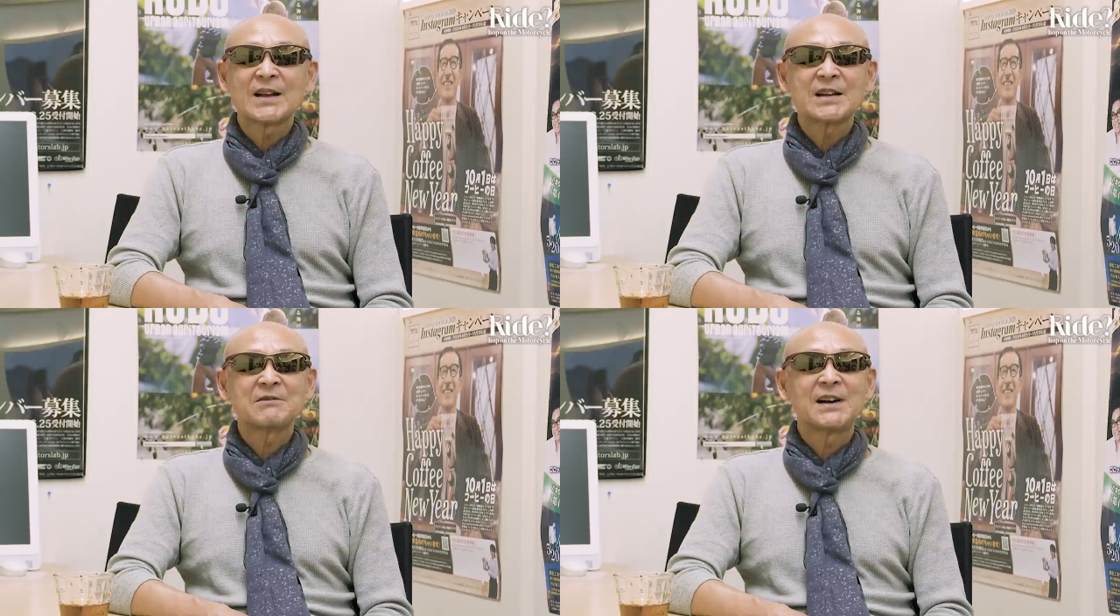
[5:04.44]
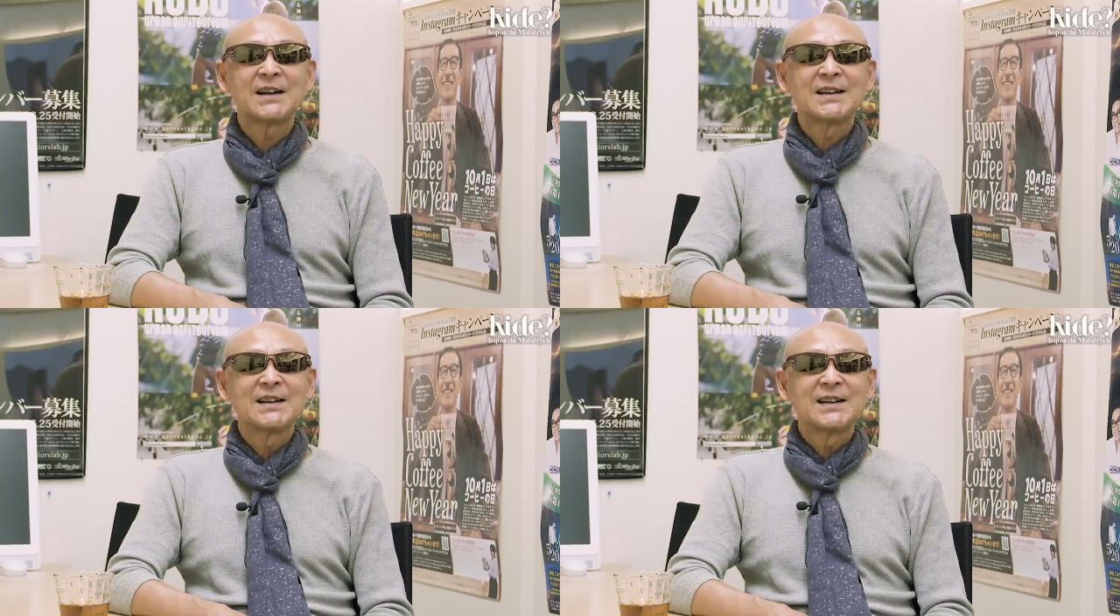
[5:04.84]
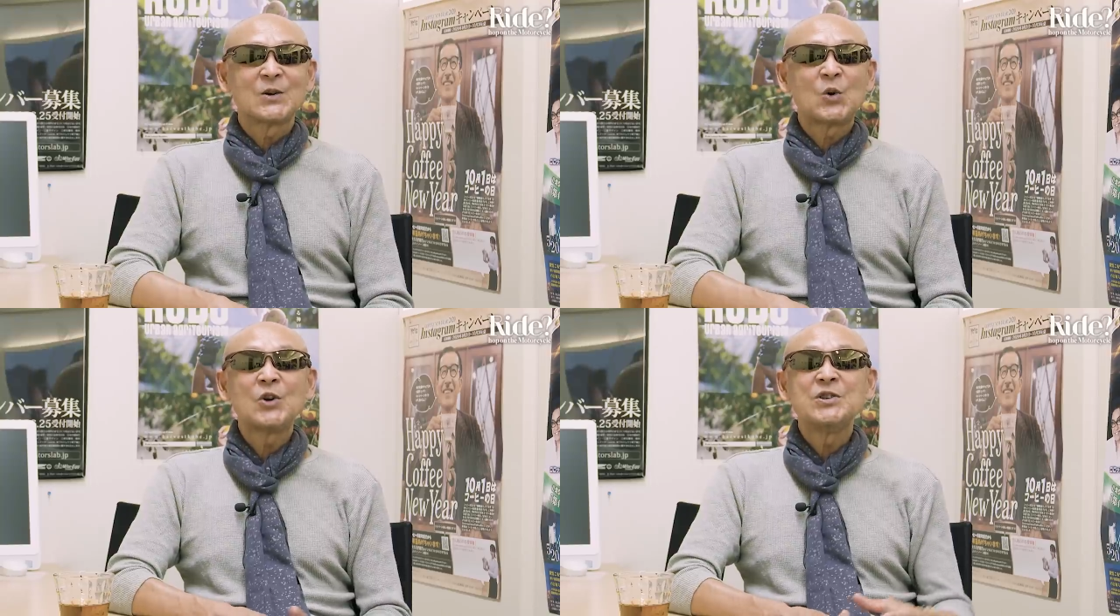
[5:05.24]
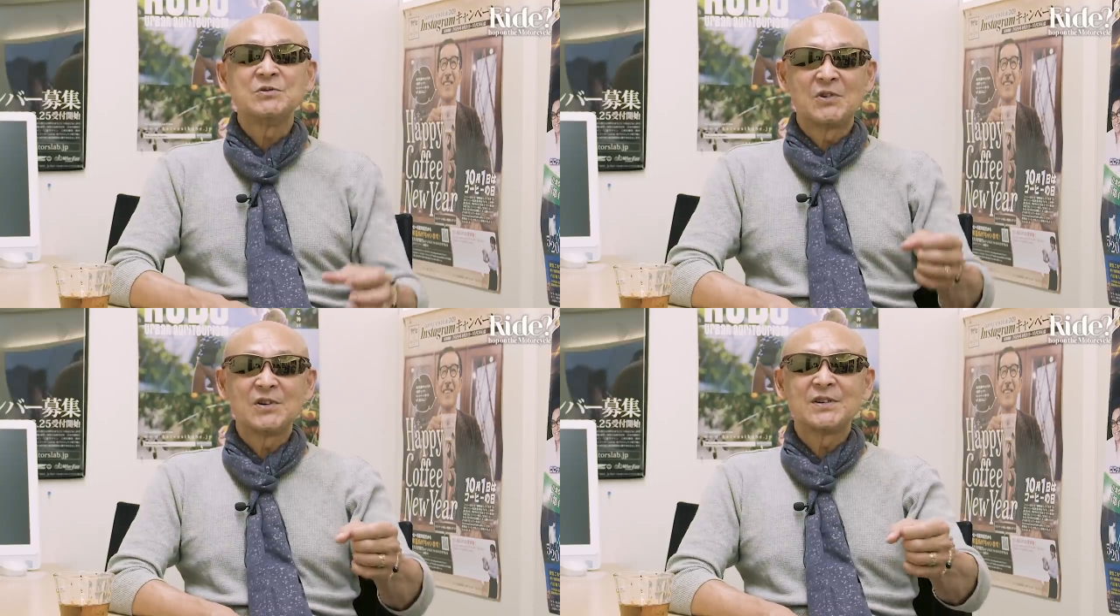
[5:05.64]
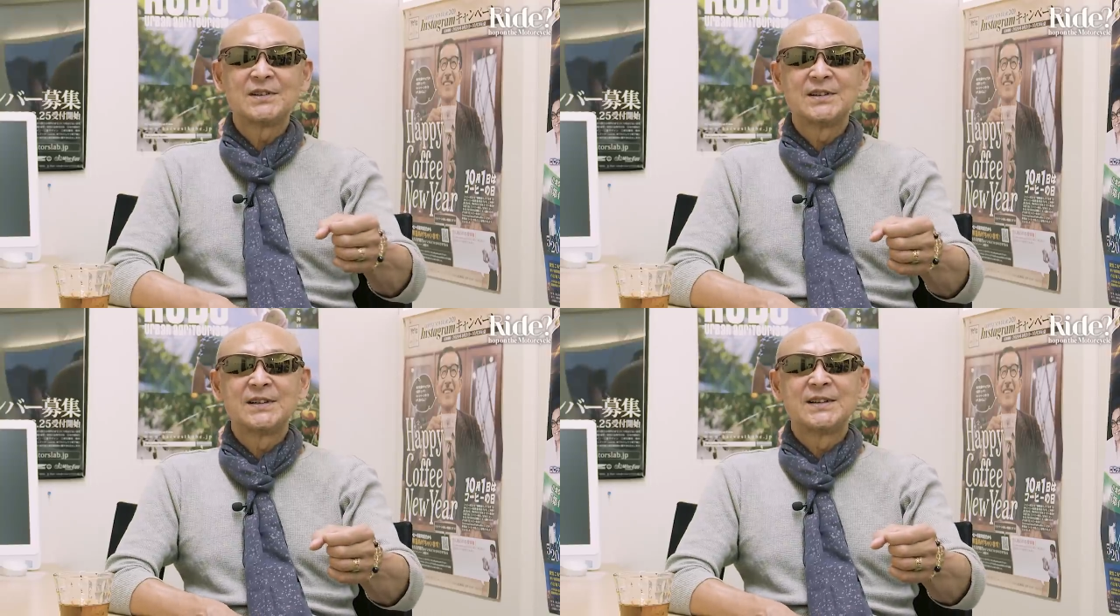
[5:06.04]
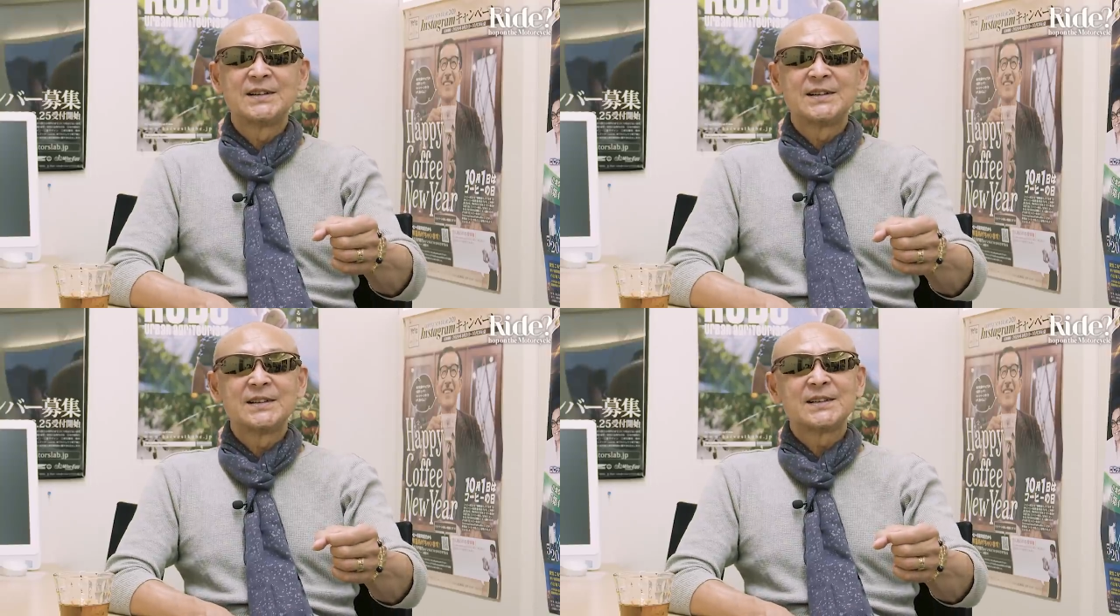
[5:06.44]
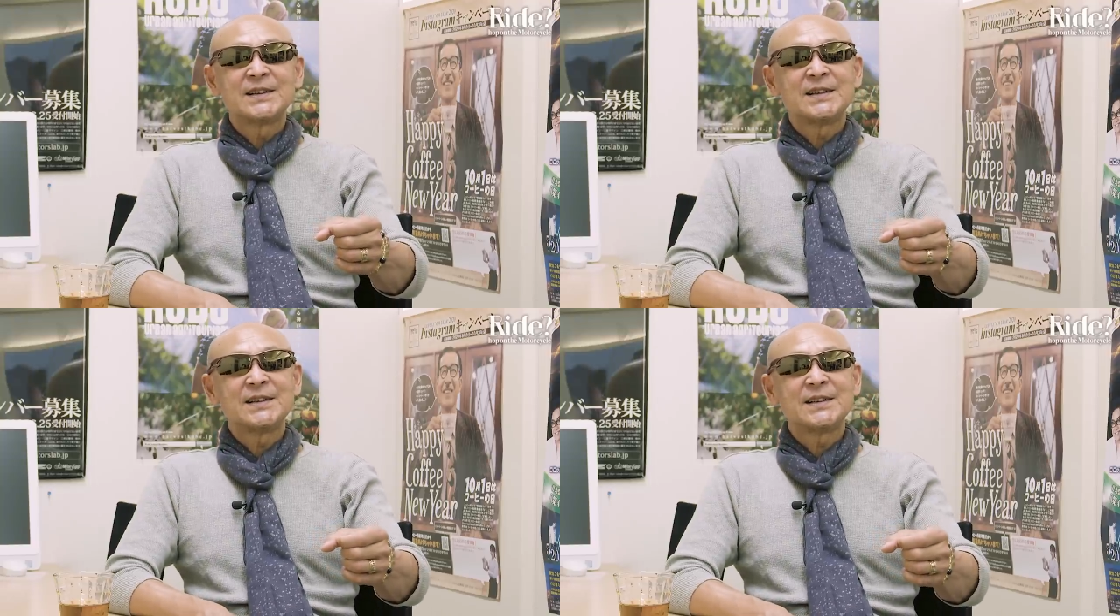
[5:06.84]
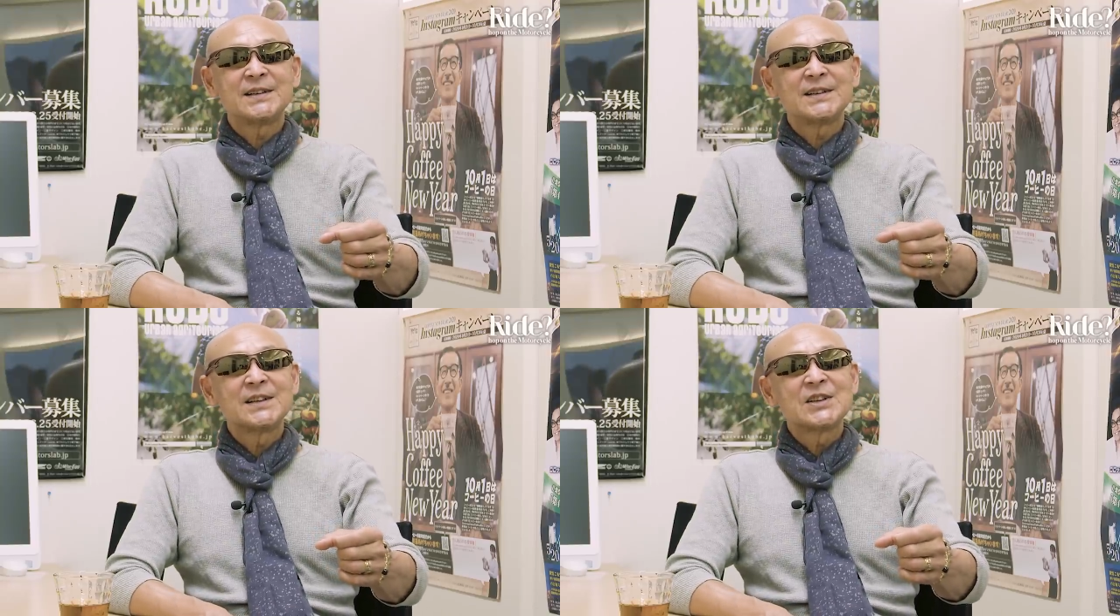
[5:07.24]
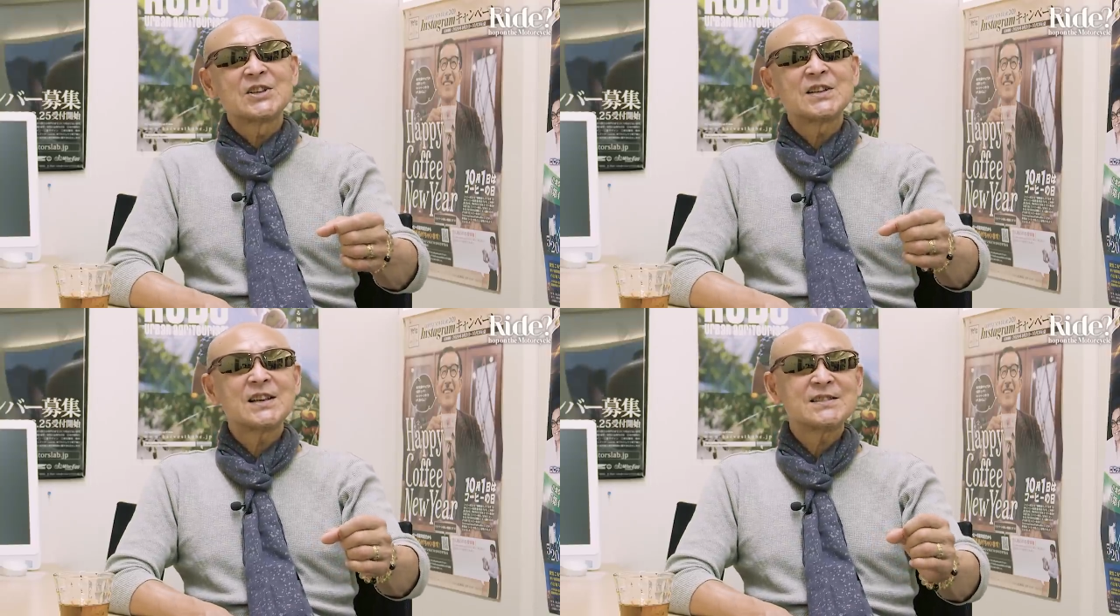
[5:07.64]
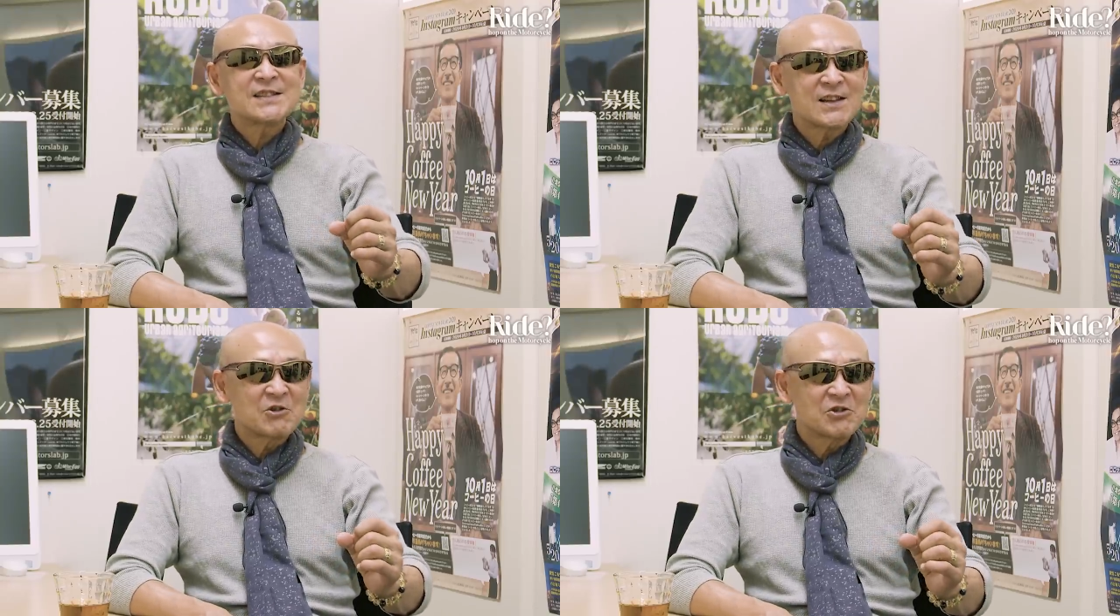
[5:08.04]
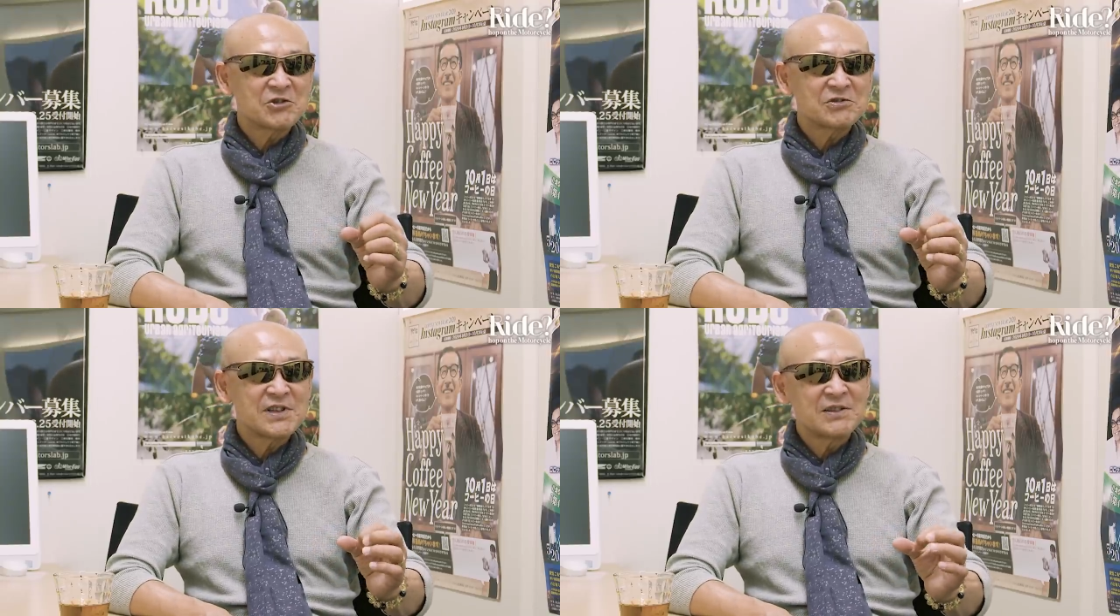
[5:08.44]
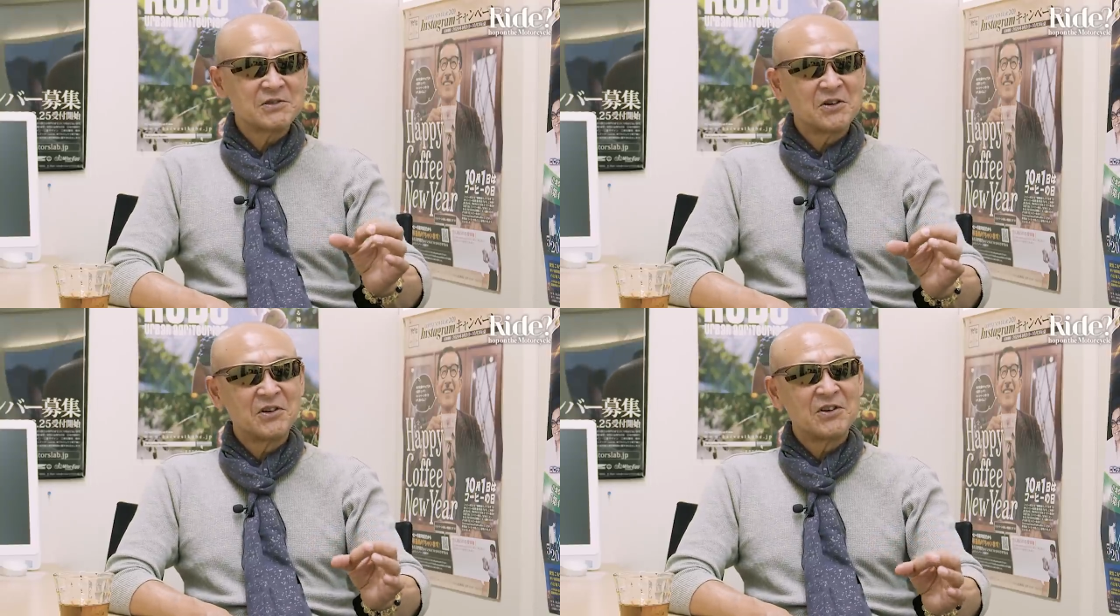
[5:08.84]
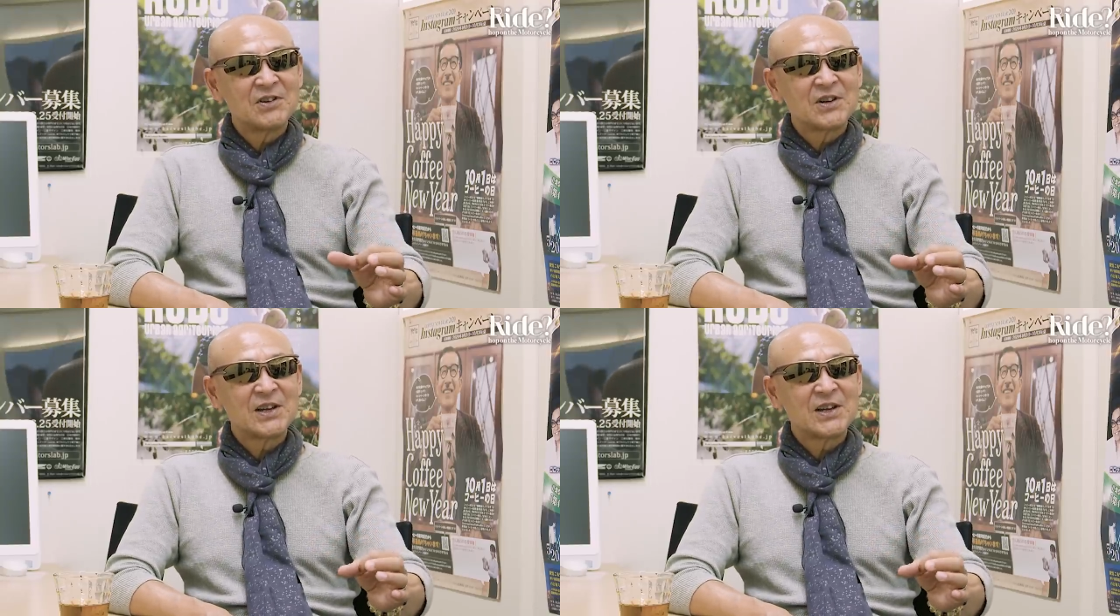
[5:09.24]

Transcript: 彼はコインを、うんえー、紀元前50年の